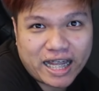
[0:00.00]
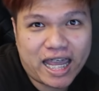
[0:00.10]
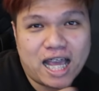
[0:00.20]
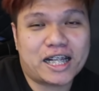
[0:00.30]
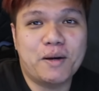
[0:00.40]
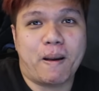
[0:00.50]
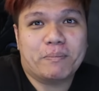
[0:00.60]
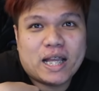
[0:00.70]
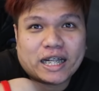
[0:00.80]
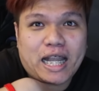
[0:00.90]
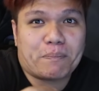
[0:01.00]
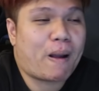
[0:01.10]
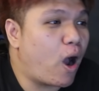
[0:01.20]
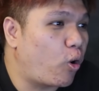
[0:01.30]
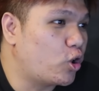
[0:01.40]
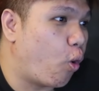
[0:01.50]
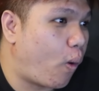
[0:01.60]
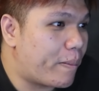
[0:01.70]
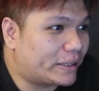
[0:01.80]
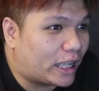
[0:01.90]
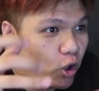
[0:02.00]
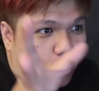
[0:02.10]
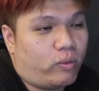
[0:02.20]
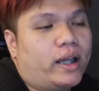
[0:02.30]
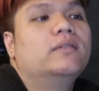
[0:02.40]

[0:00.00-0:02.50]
อย่างเงี้ยคือแบบเหน็บผ้าขนหนูไว้มันจะหลุดเว้